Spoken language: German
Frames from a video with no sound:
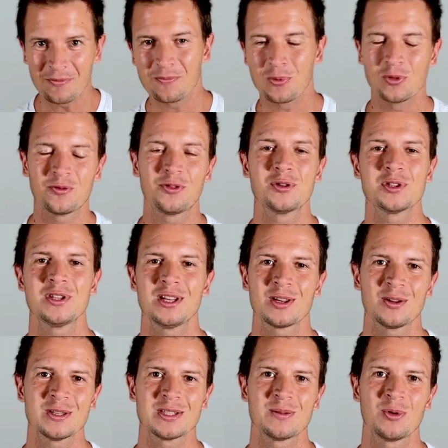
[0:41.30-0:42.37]
fun funktioniert
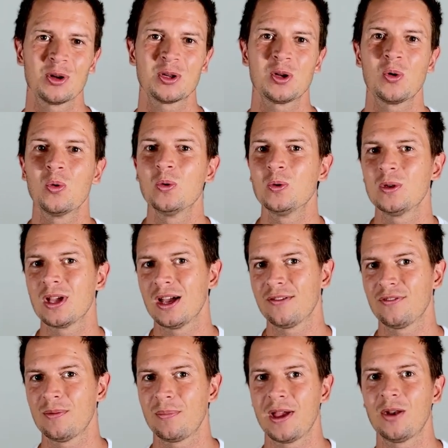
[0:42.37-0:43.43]
trotzdem noch die
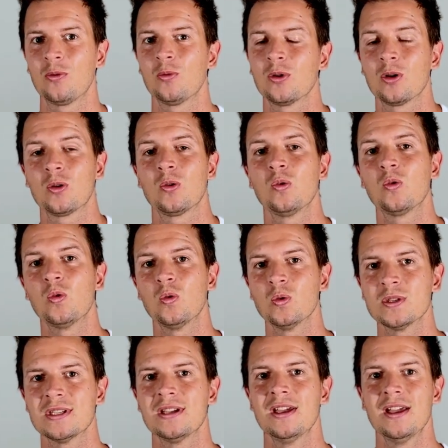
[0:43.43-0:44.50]
Kohlenhydratverbrennung und auch
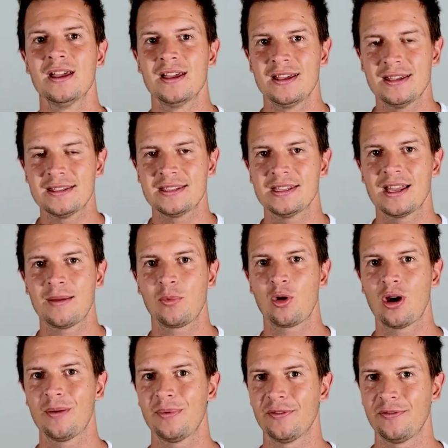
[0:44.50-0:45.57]
Glucose ist in deinem
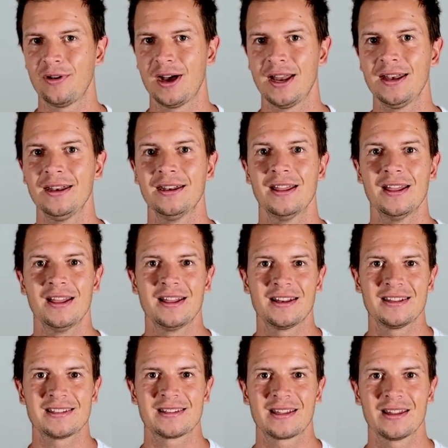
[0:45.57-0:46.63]
Körper vorhanden.
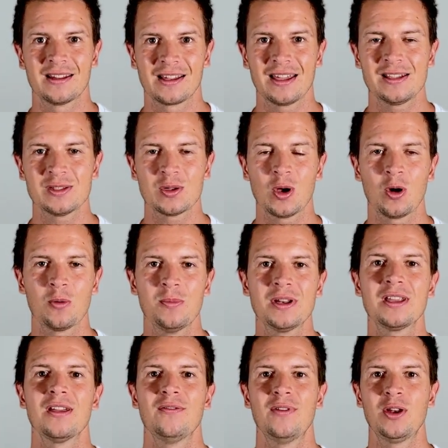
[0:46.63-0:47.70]
Das äh, kriegst du ja auch
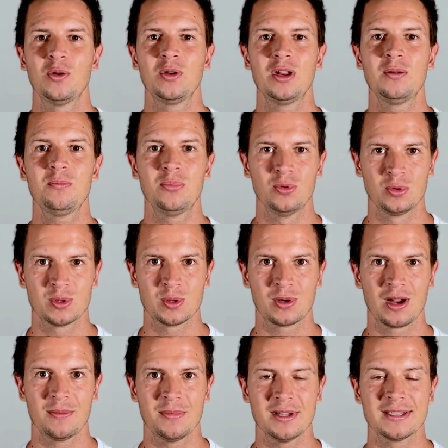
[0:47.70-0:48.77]
mit, wenn du den
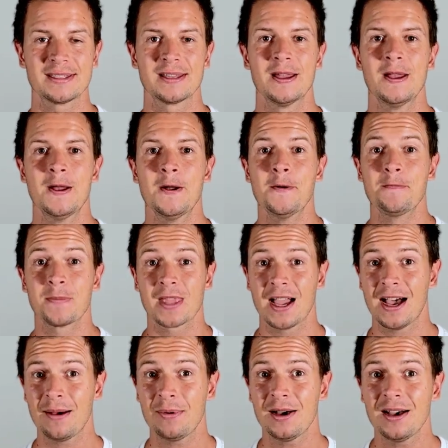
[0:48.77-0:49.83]
Blutzucker misst.
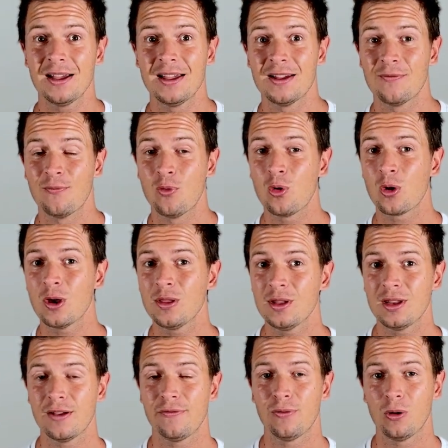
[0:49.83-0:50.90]
Aber wo könnte
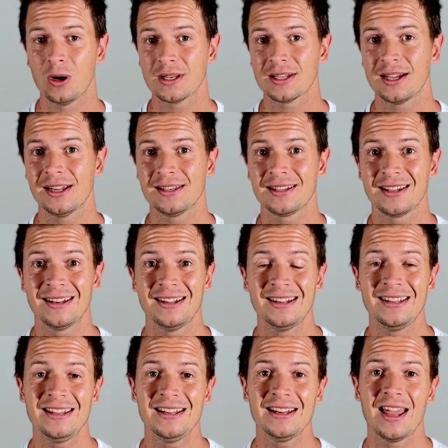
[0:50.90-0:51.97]
der Vorteil drin
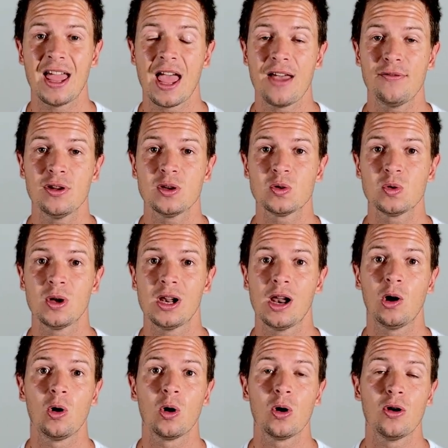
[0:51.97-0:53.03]
liegen, eventuell
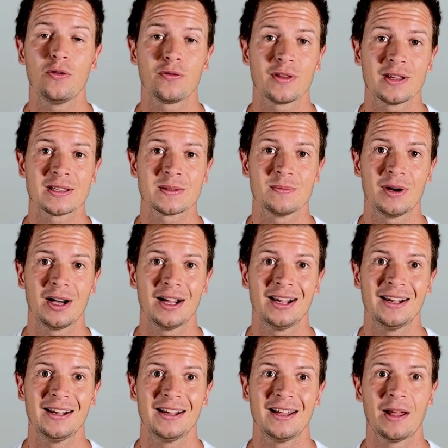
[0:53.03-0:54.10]
auch öfters
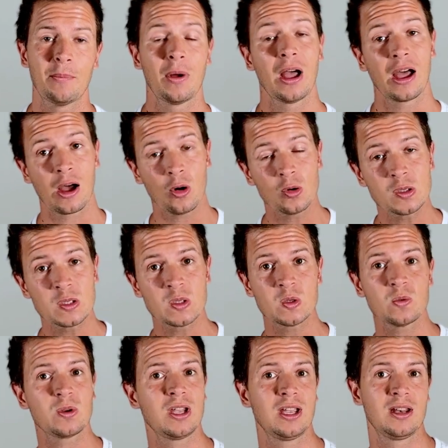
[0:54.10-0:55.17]
mal ähm,
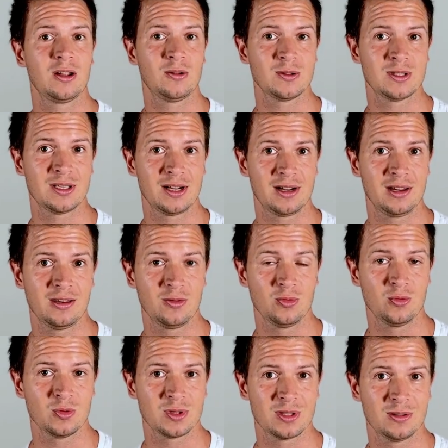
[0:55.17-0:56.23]
rauszugehen aus der
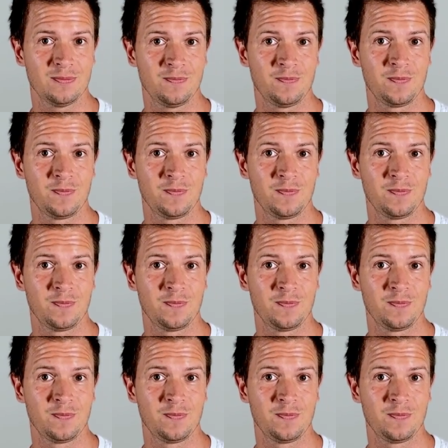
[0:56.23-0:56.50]
Ketose?